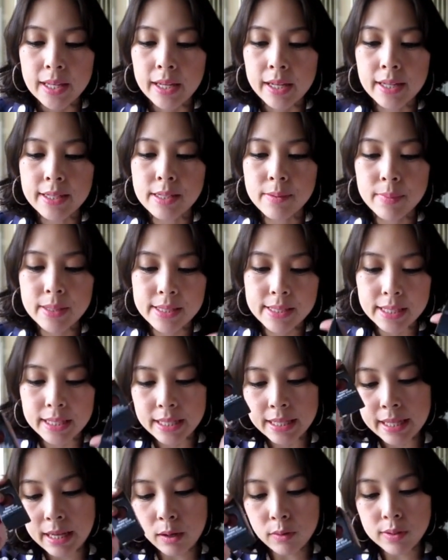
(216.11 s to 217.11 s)
ก็จะมีสี
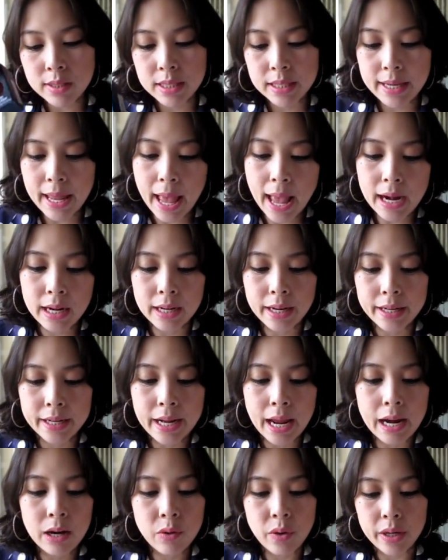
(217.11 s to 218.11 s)
เขียวสีแดงอะไรก็
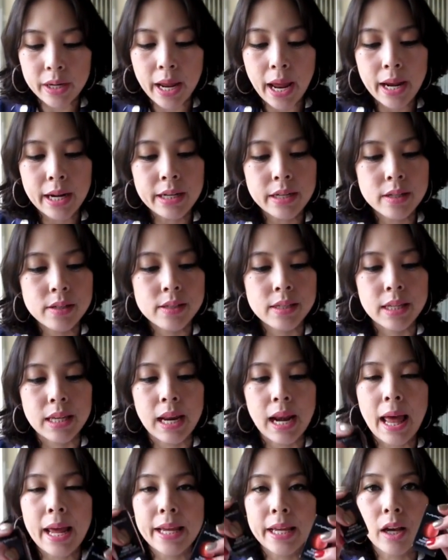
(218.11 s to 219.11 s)
ได้เราอยากได้อายไลเนอร์สี
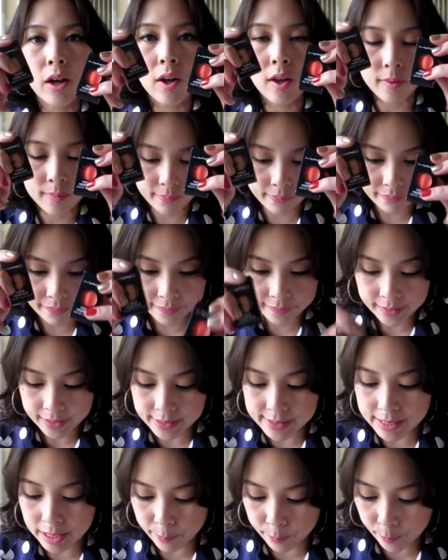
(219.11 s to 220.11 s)
อะไรก็
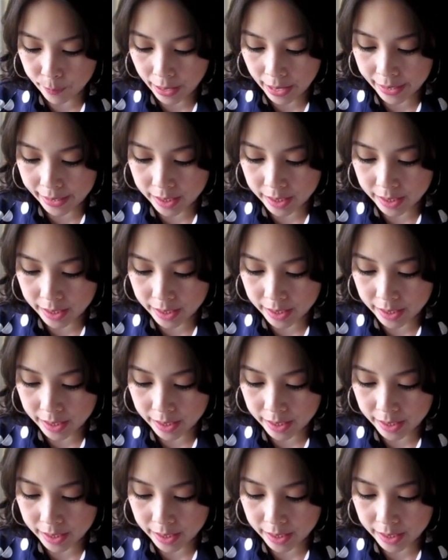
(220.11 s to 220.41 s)
จัดไป